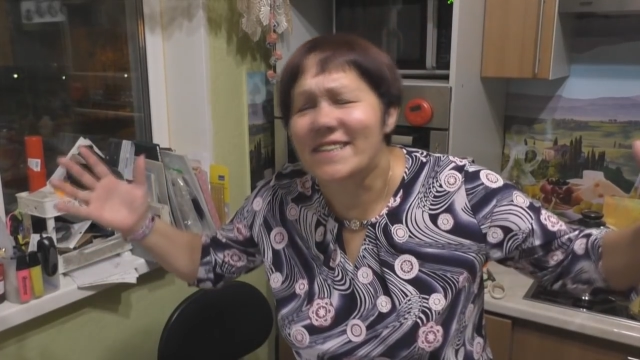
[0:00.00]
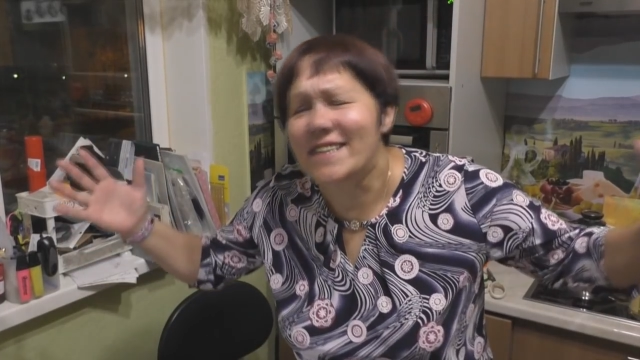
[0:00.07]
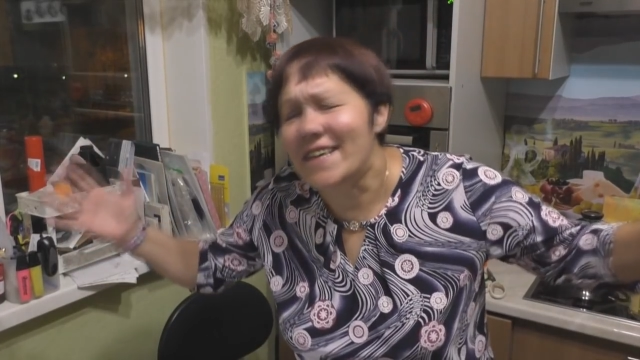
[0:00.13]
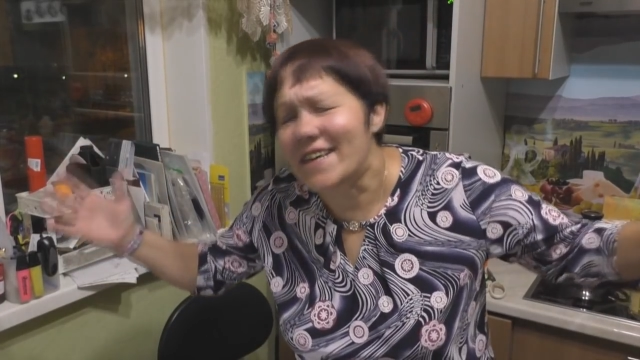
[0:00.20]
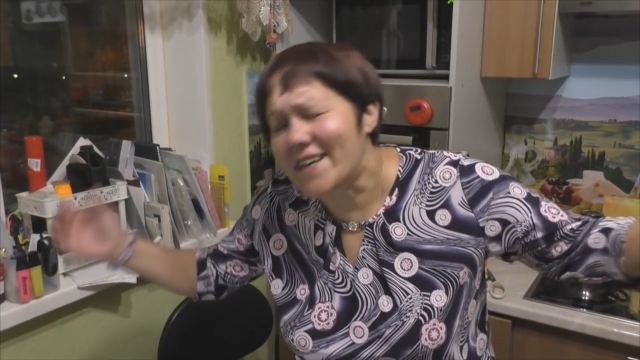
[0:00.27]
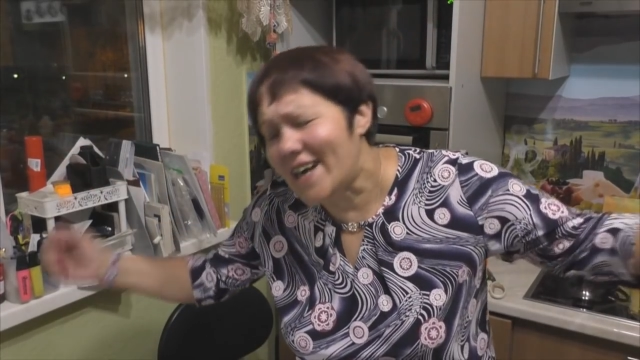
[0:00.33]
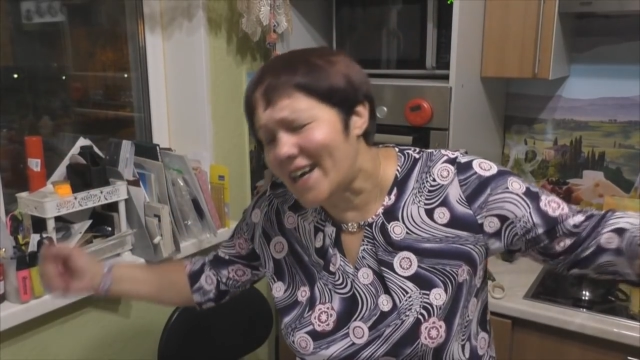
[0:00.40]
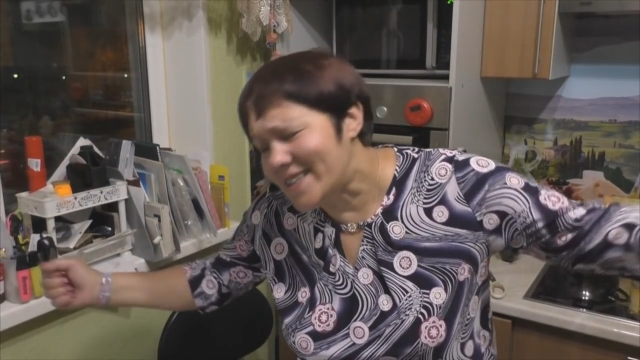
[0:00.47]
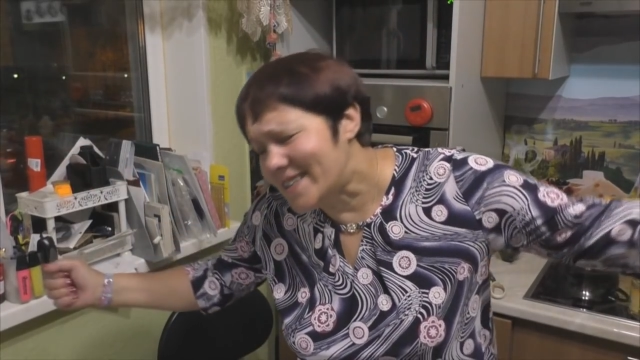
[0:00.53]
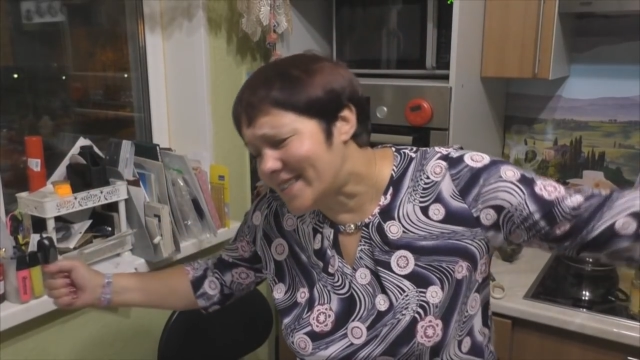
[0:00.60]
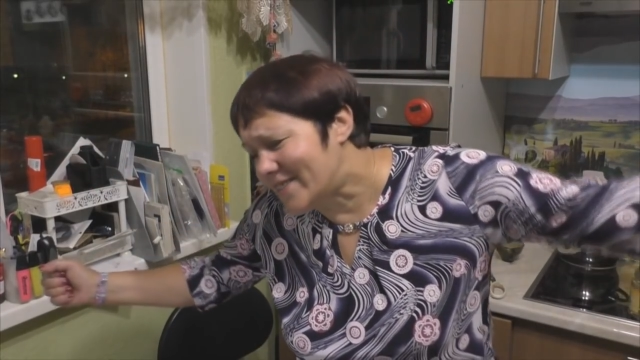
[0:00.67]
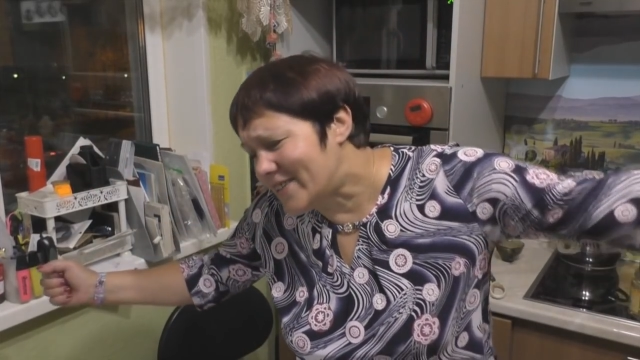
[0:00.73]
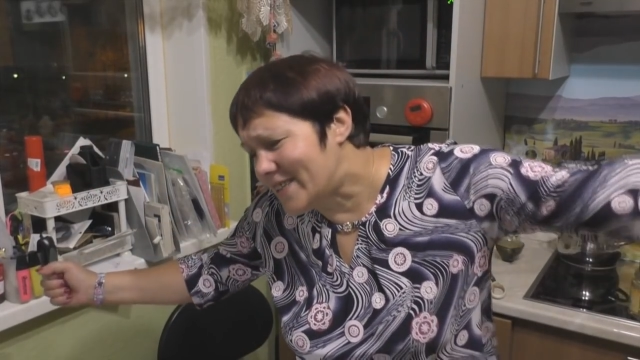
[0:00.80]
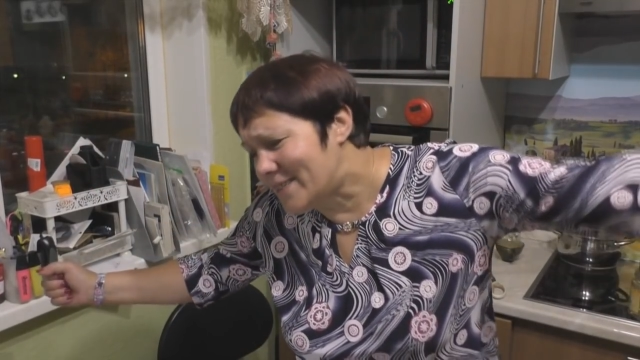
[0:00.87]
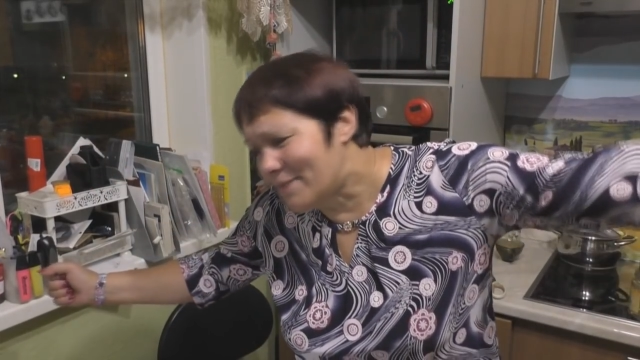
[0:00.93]

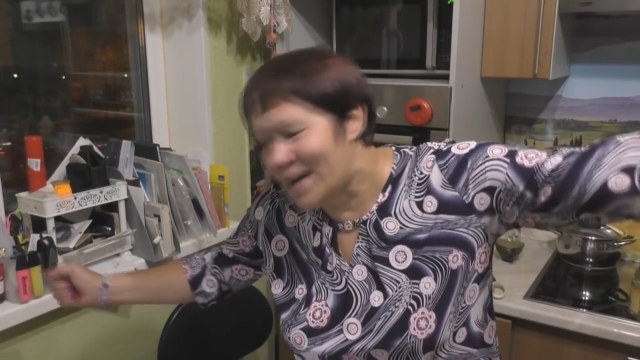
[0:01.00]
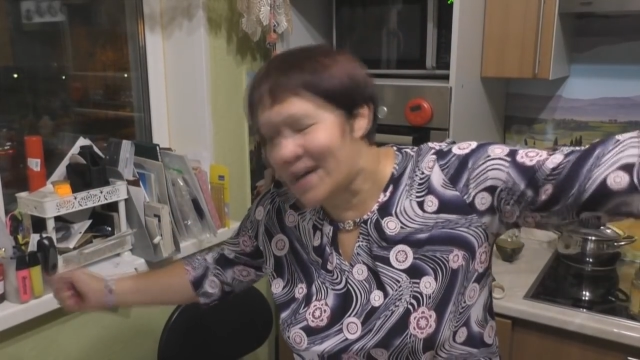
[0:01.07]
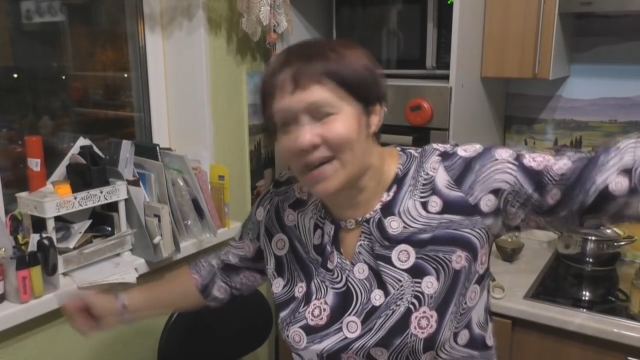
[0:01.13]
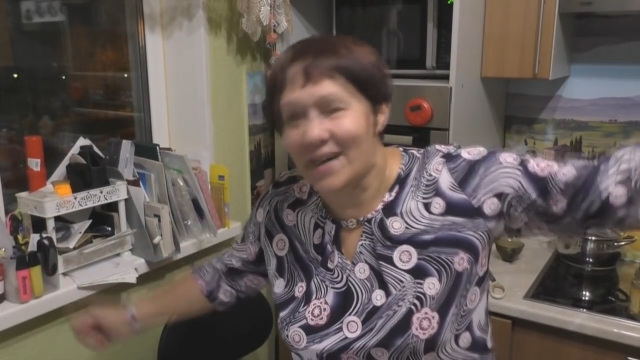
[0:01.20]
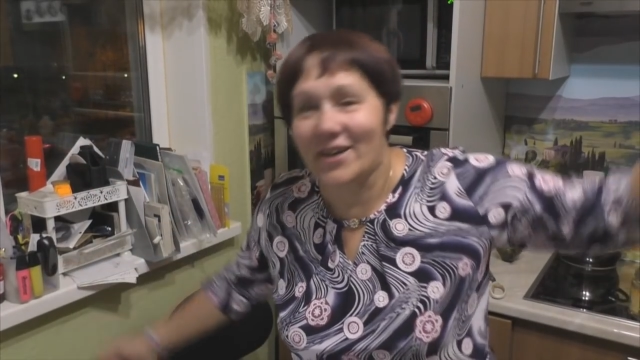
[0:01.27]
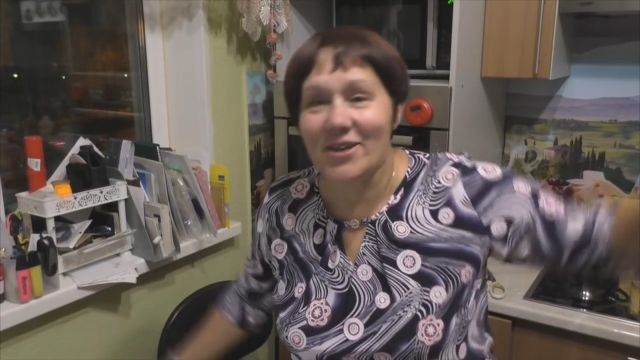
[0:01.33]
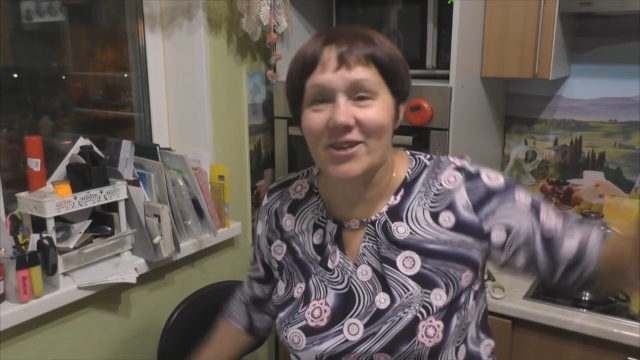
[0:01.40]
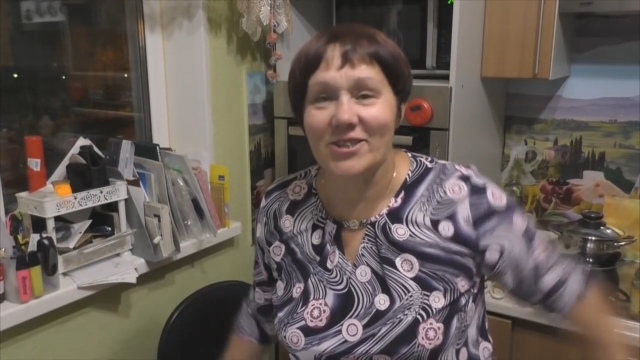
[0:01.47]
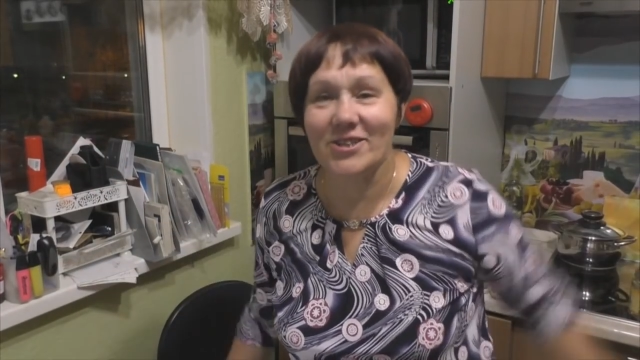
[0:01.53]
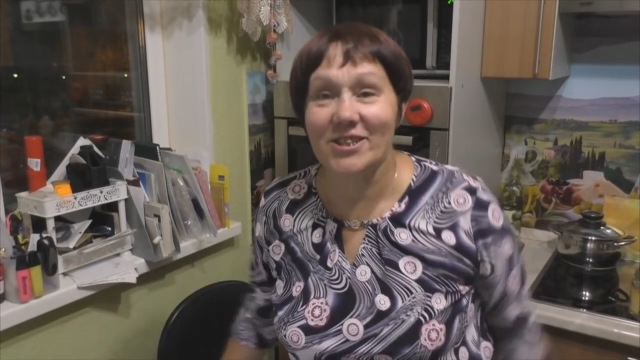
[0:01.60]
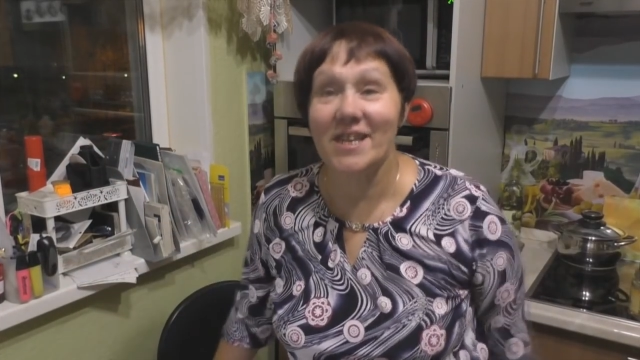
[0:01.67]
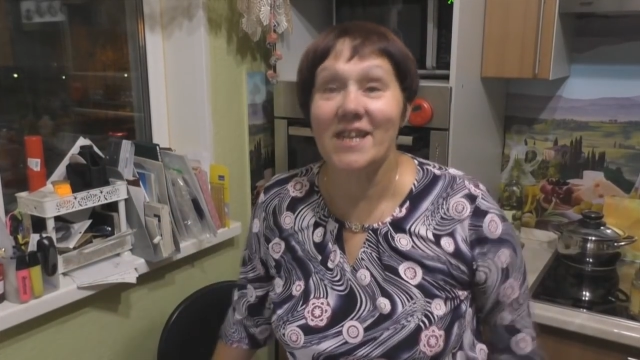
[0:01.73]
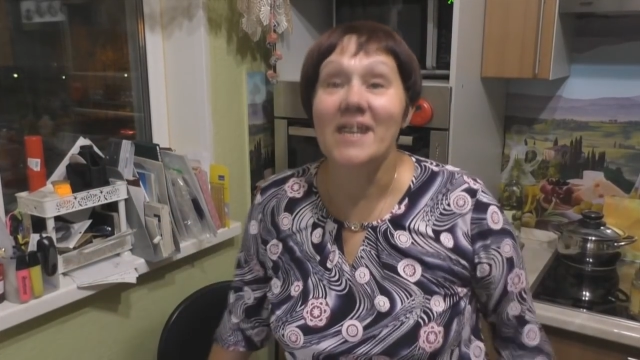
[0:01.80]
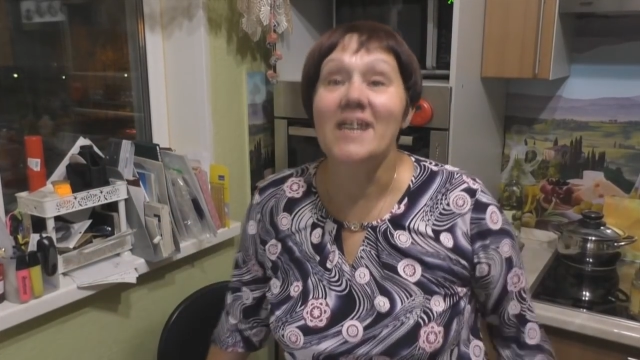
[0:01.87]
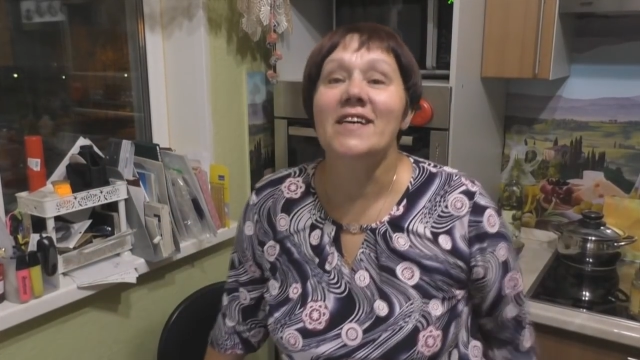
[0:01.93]
здравствуйте, мои
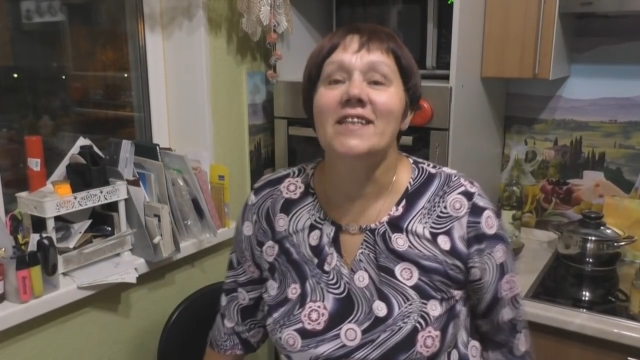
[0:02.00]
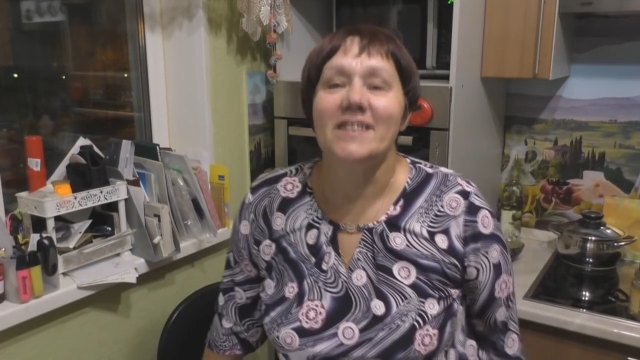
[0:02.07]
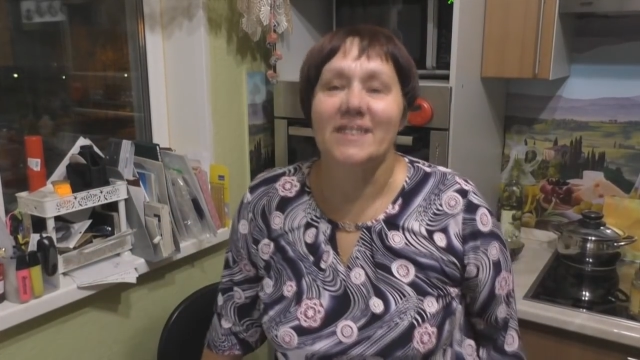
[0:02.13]
хорошие,